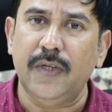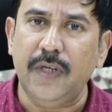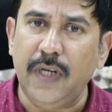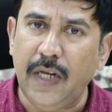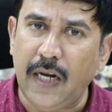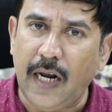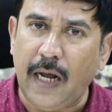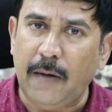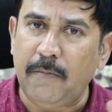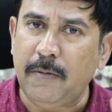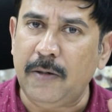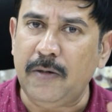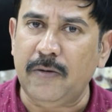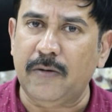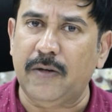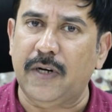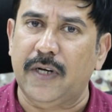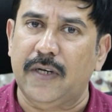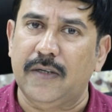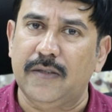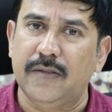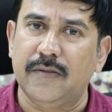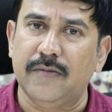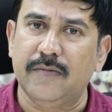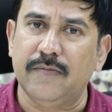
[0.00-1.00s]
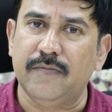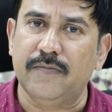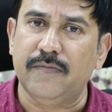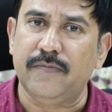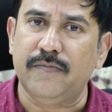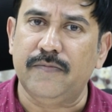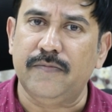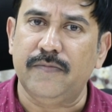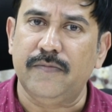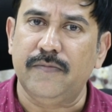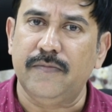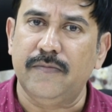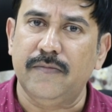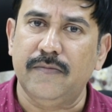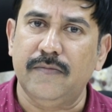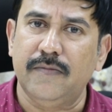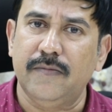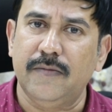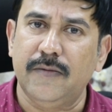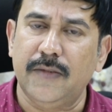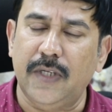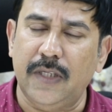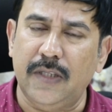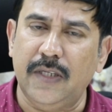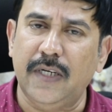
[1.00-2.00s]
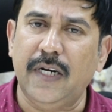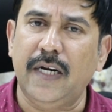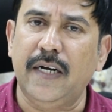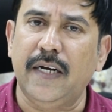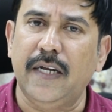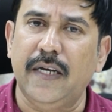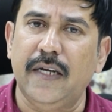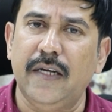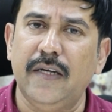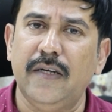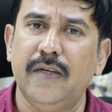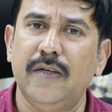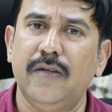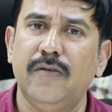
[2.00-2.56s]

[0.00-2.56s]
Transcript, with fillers: నేను ఆపను కూడా ఎందుకంటే